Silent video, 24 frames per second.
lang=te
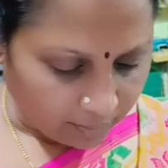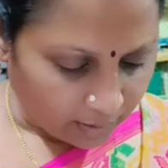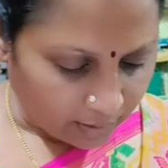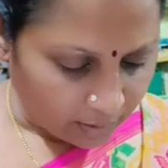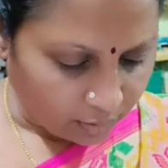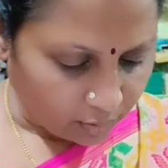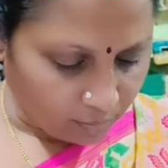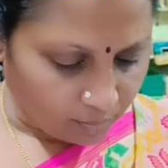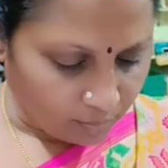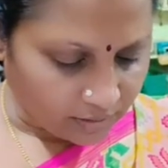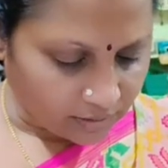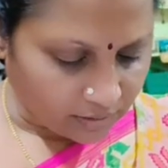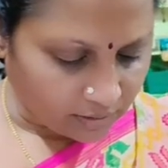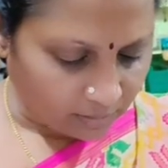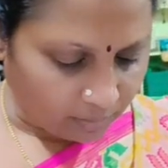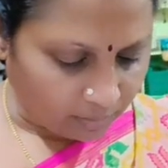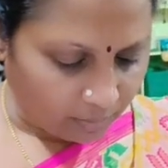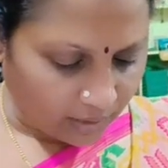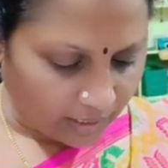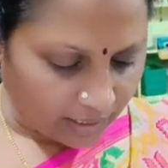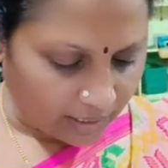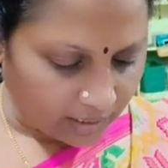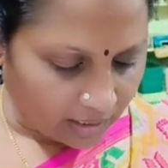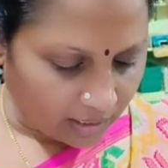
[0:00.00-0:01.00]
మీ కుటుంబ
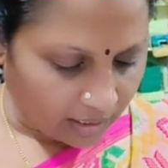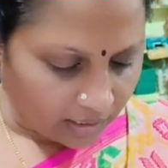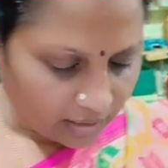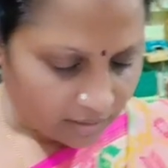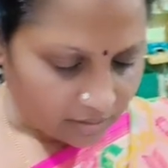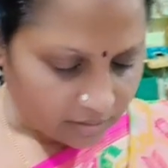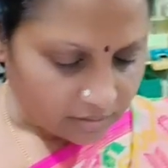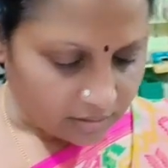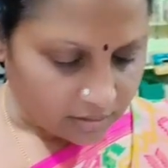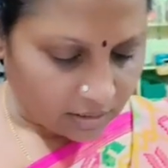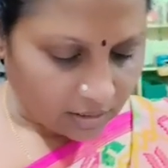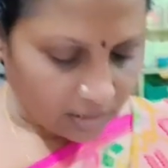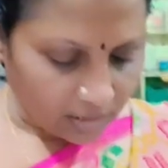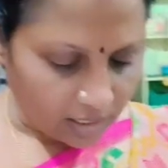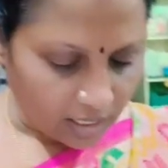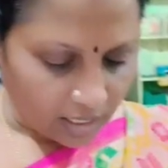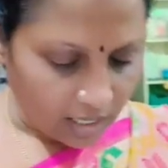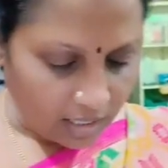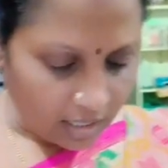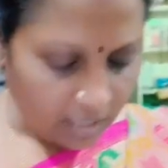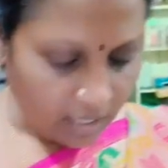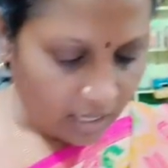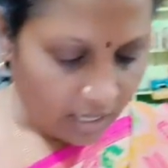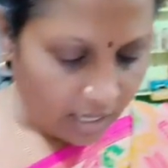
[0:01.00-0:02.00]
సభ్యులైన శ్రీ
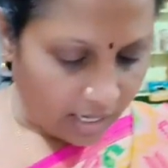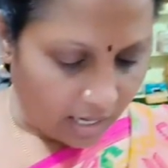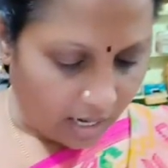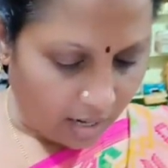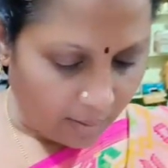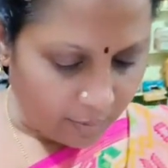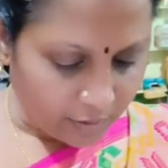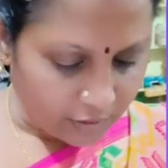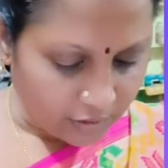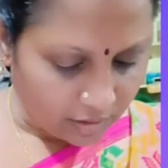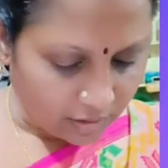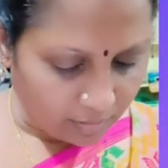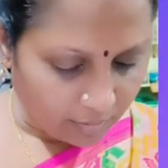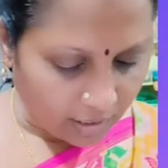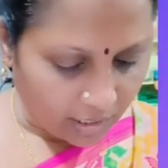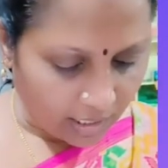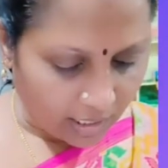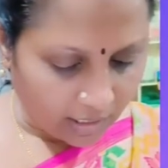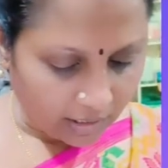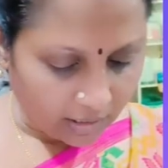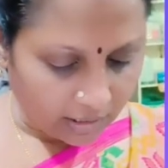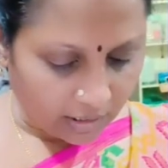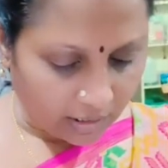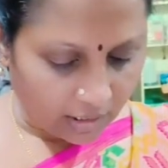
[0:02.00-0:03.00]
నార్ల రామశర్మ
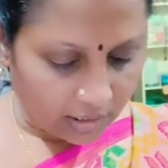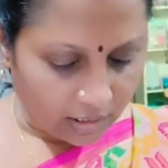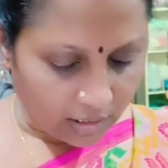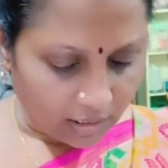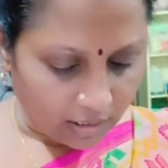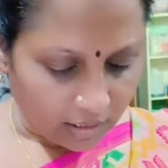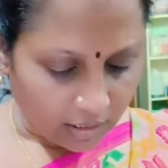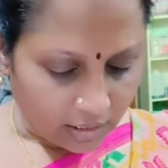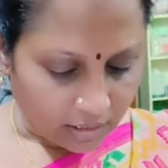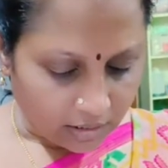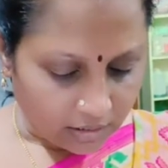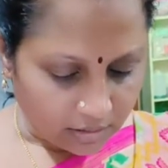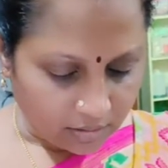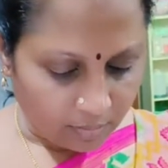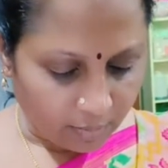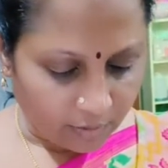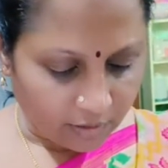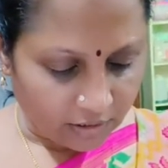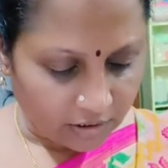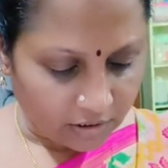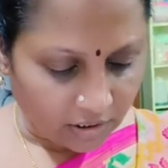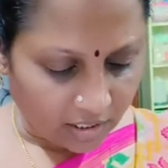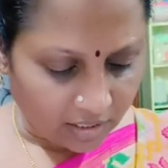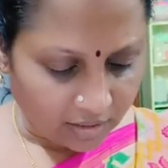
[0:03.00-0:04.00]
గారికి
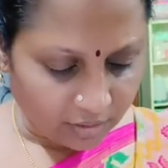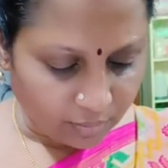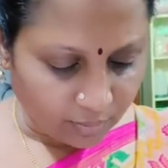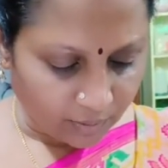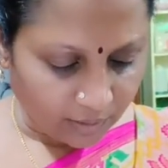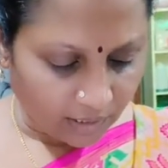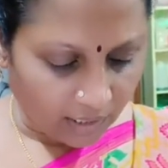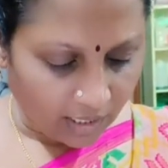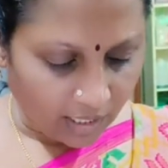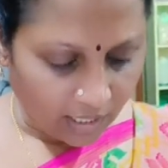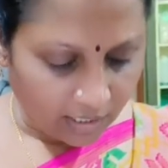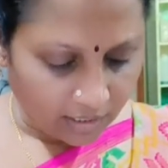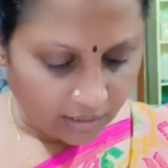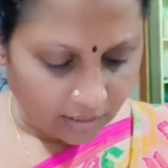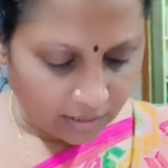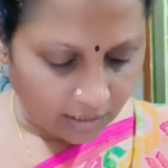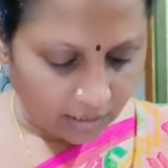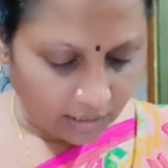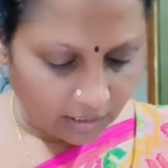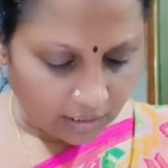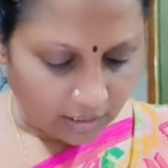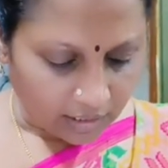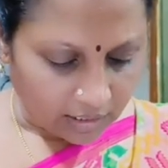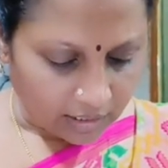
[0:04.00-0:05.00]
శ్రీమతి సరస్వతి
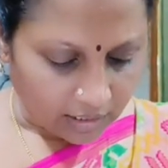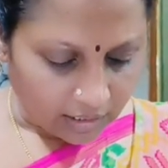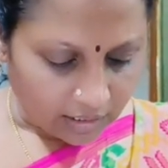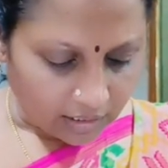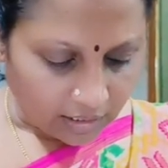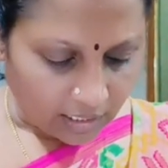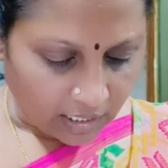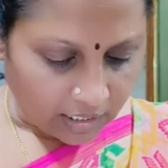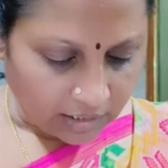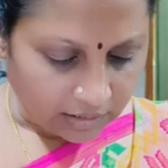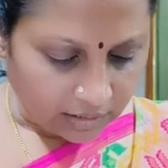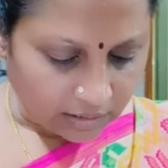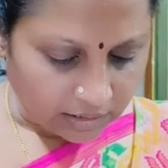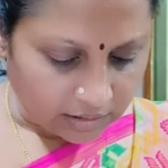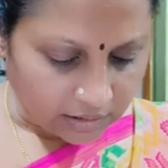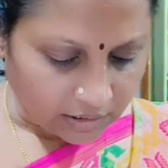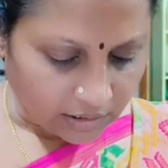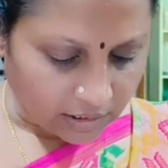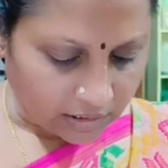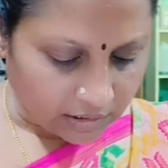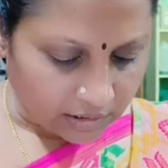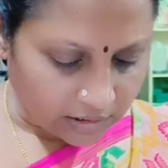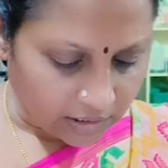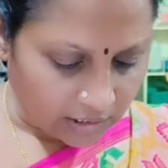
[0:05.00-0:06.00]
గారికి డాక్టర్
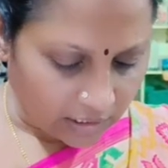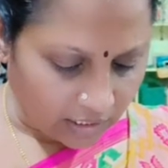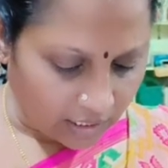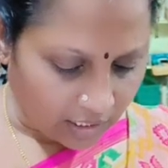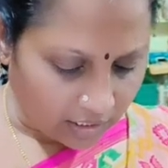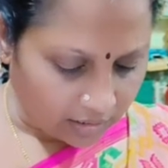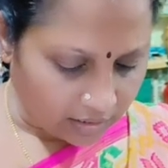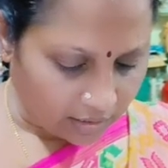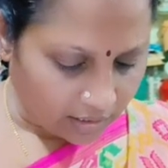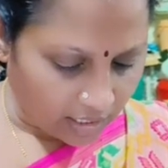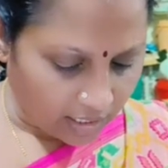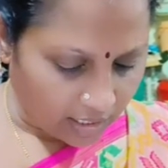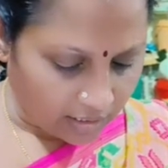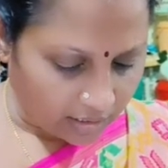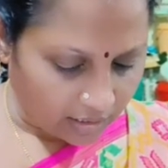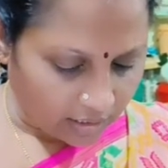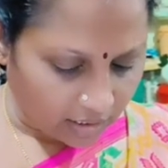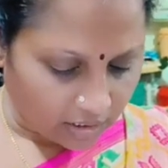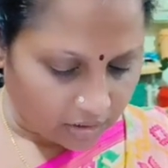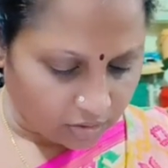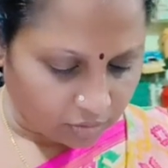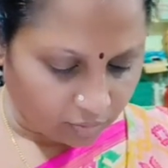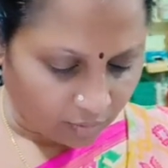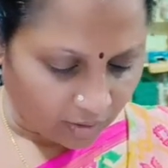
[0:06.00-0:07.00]
శ్రీ శ్రీకాంత్
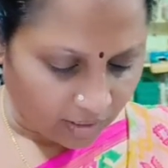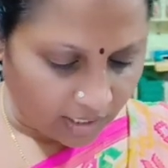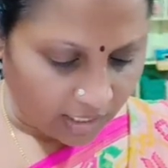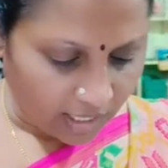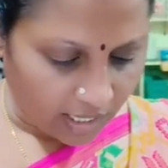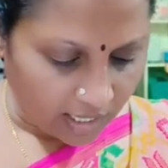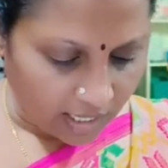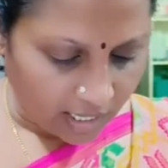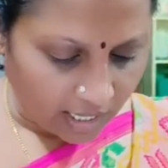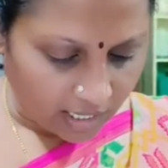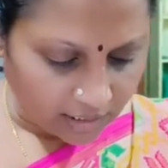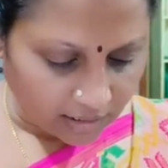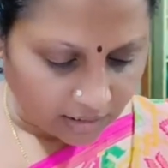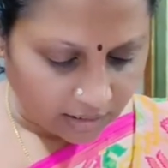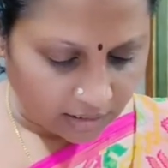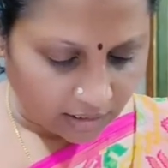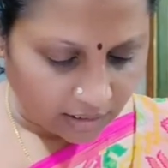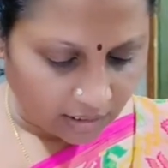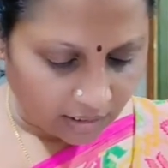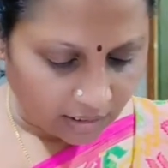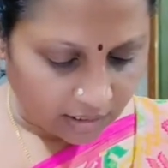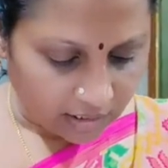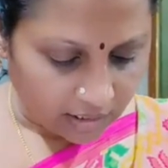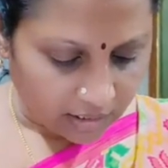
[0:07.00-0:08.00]
గారికి స్వర్ణ
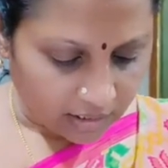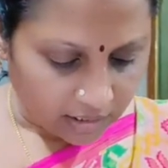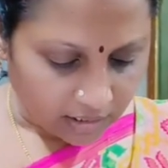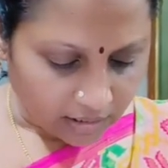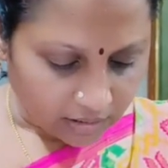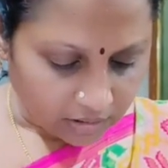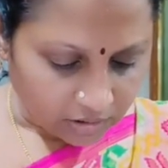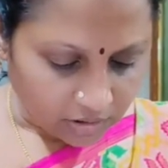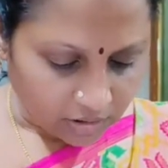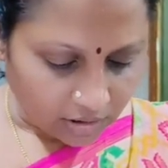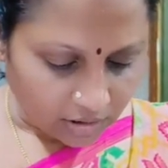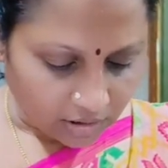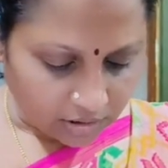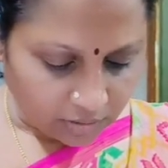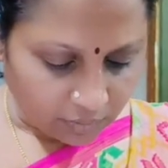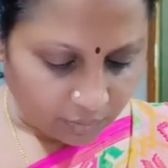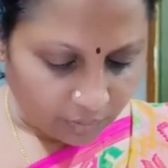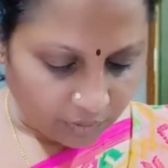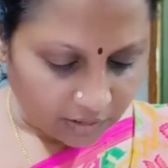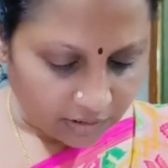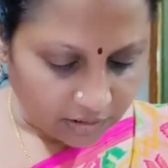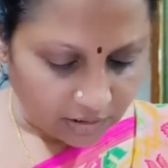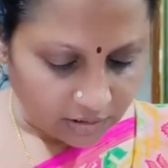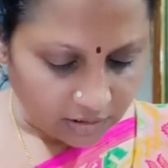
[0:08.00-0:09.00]
గారికి
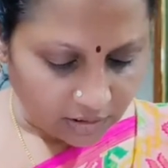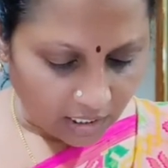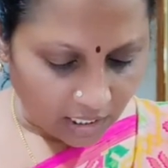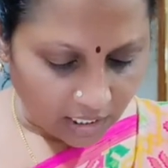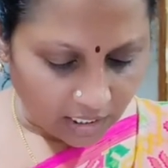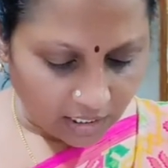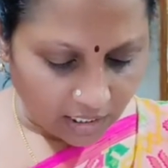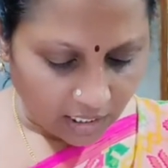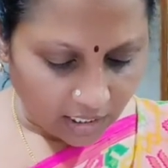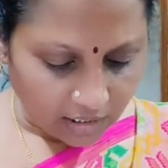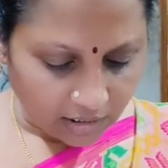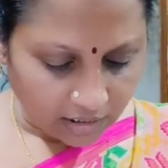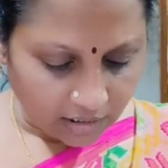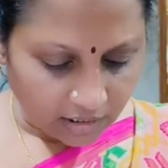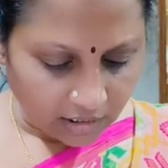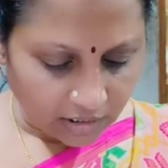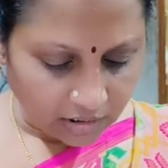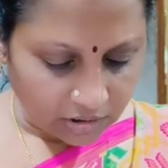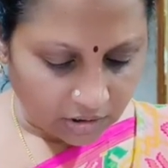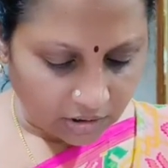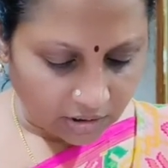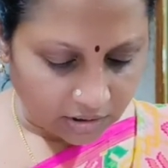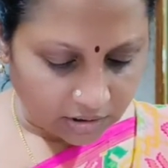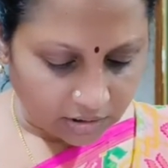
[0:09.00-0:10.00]
చిరంజీవి రిషి సాయి గారికి
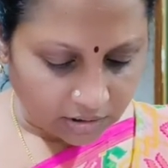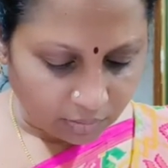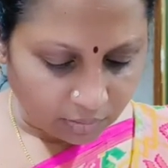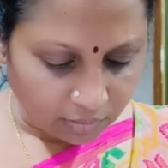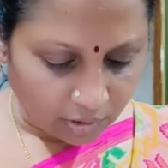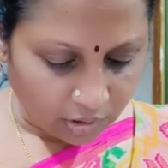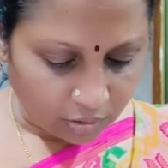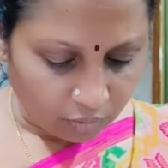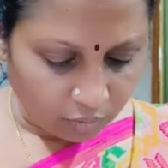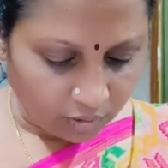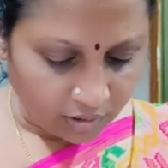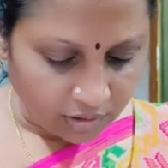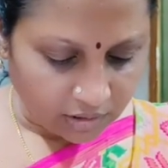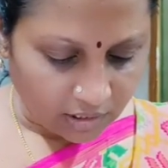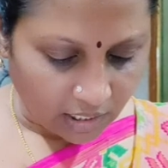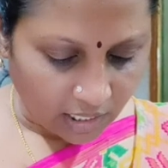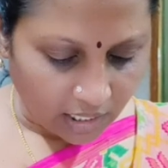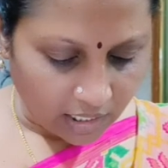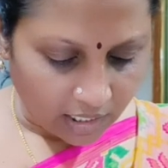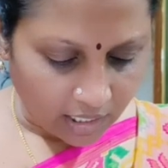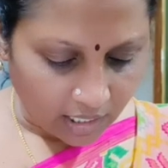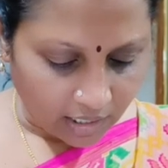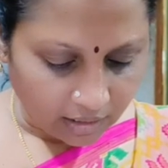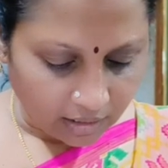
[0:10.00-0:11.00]
చిరంజీవి రిత్విక్
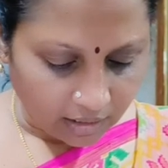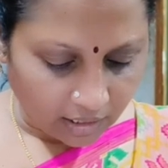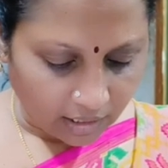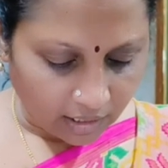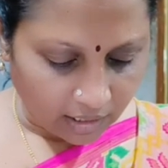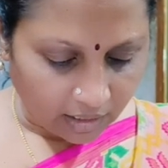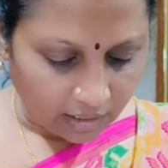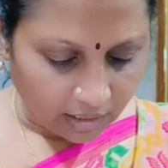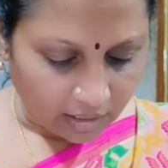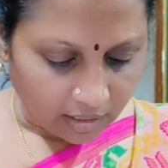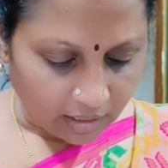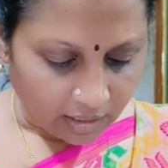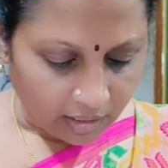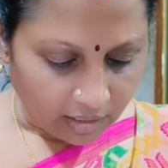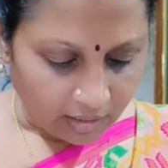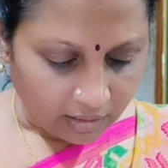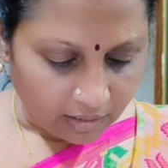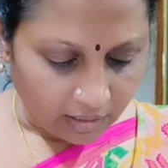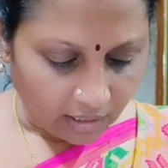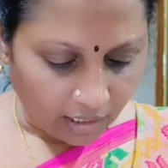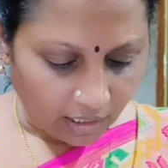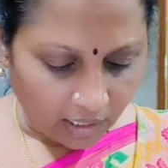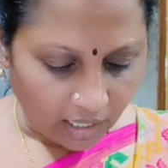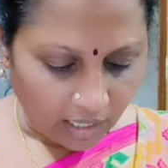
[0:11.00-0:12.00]
సాయి గారికి
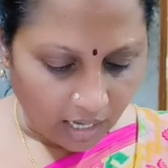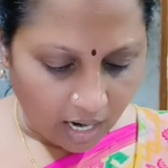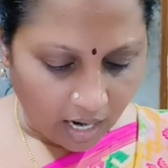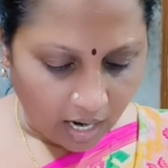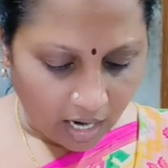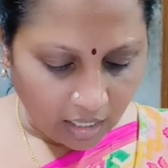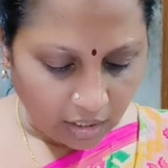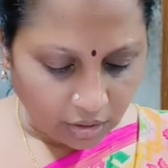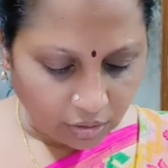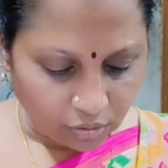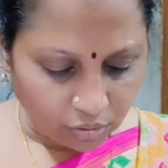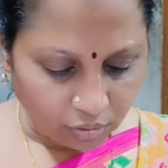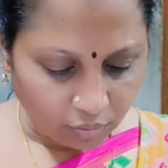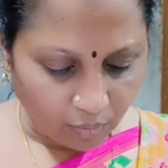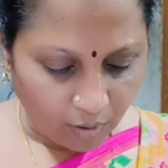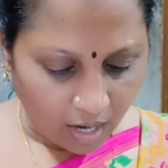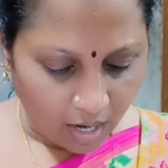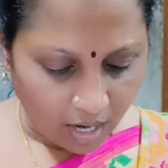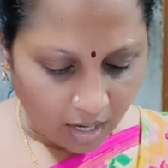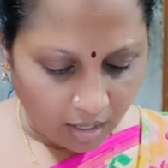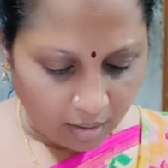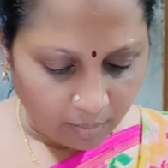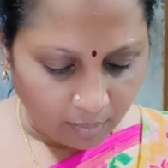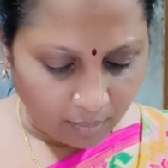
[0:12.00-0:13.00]

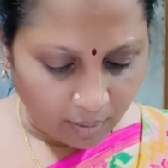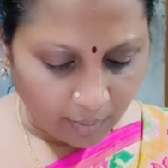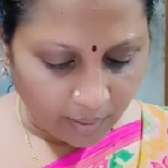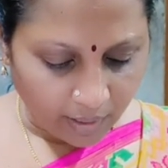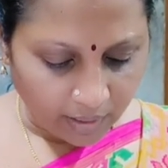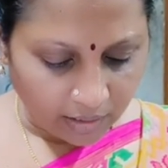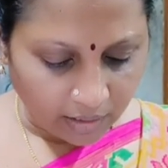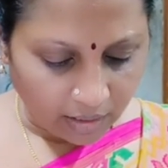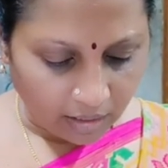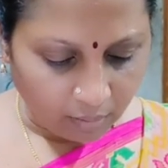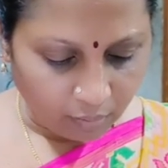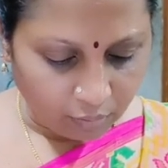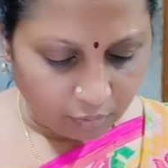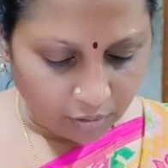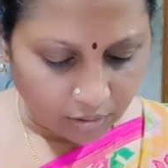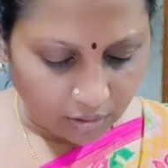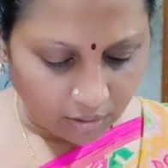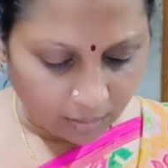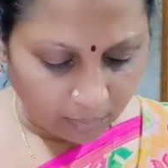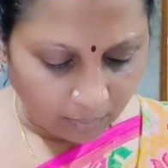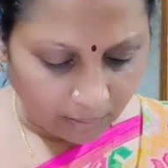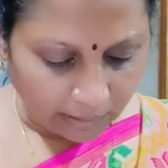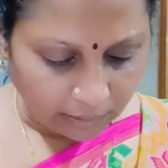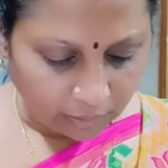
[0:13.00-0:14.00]
దీర్ఘాయుష్మాన్ భవ దేవుడు
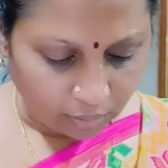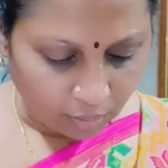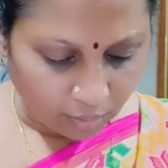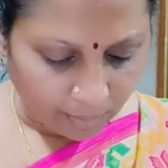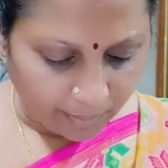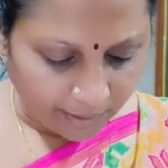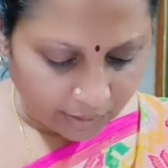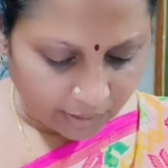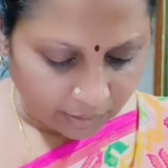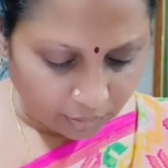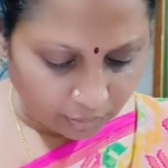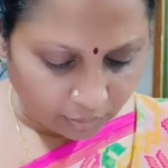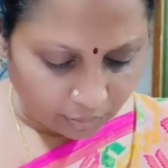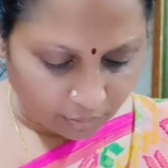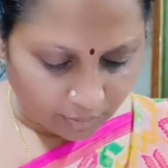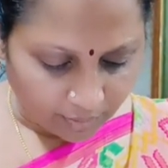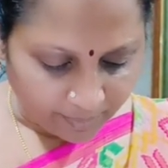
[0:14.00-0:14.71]
దీవెనతో పాటు